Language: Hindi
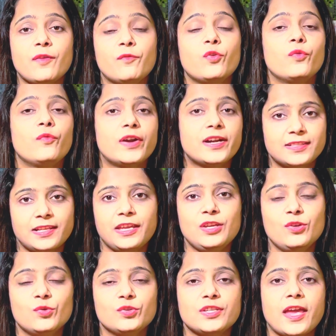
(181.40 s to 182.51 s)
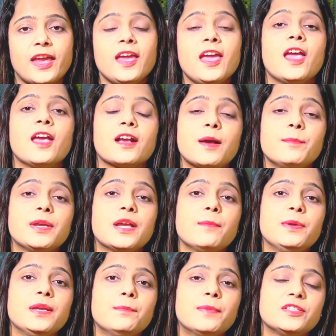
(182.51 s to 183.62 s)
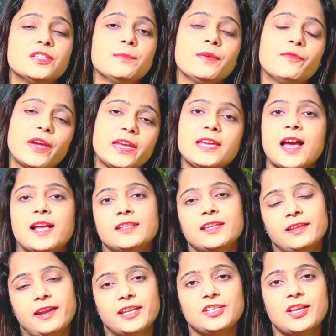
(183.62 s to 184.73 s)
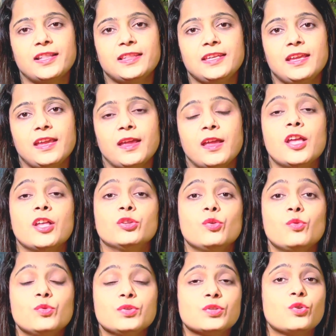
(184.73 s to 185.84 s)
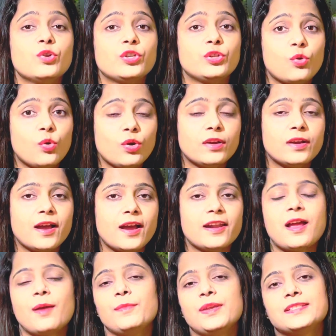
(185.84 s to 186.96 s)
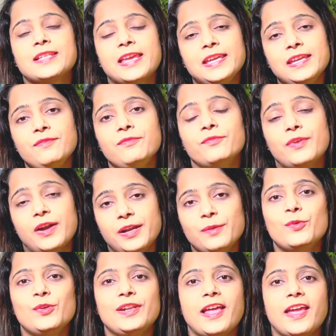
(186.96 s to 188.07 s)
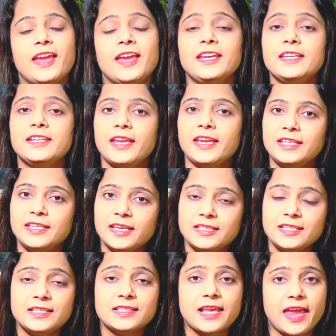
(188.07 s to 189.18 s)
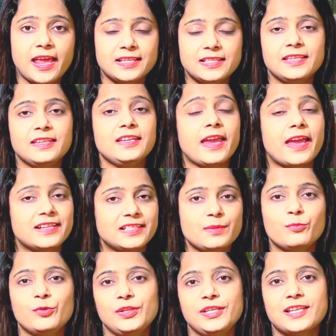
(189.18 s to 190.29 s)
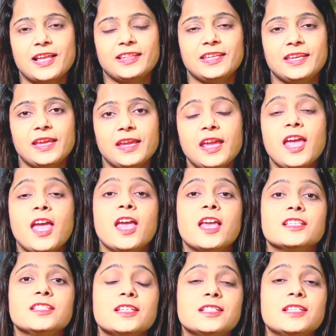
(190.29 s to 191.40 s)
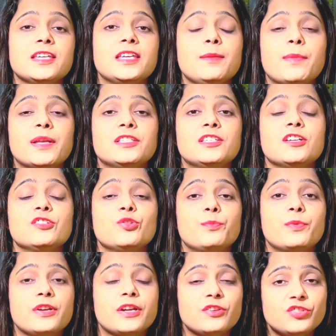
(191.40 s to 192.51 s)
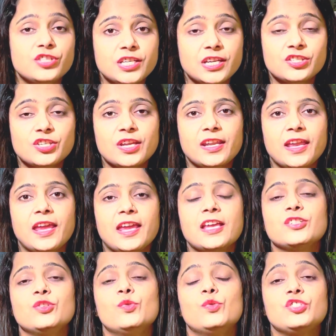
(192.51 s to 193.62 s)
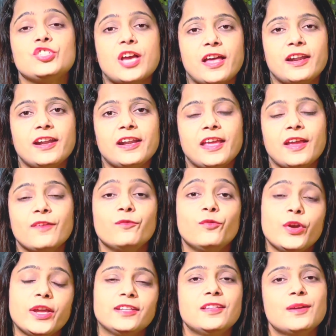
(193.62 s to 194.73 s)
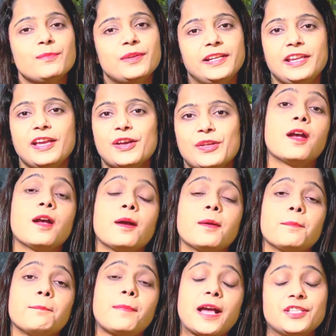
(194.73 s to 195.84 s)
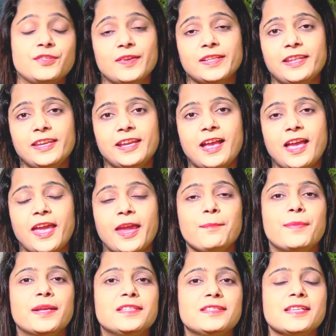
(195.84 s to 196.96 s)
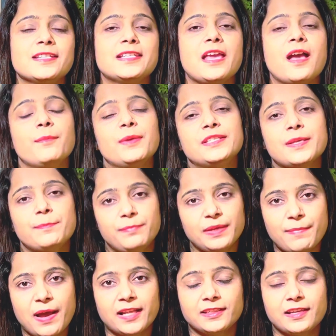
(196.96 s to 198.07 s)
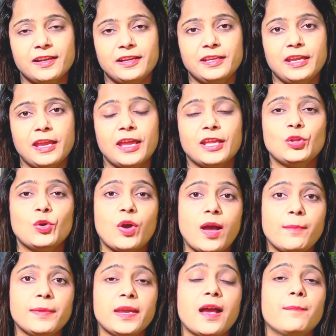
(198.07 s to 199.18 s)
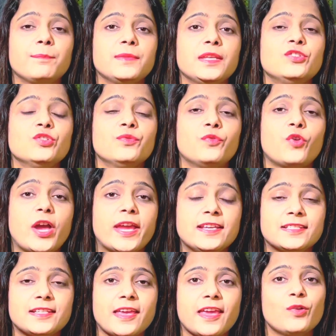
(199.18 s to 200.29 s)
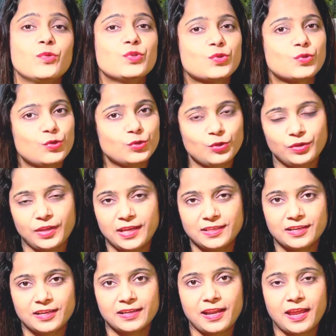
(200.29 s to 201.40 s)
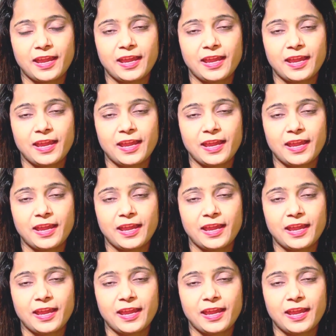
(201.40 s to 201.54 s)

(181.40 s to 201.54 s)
या वो वर्ड सही हो जाए कभी कभी बच्चे में वही आदत रह जाती है तो उसको टोक कर हमें सही वर्ड बोलना है कि नहीं ये चीज़ ऐसे नहीं ऐसे बोली जाती है जिससे कि बच्चे का जो प्रोनाउंसिएशन है या जो उच्चारण है वो एकदम क्लियर हो पांचवा तरीका है बच्चे से हमें जब भी बात करनी है तो हमें अपनी जो वॉइस है उसको तो तेज रखना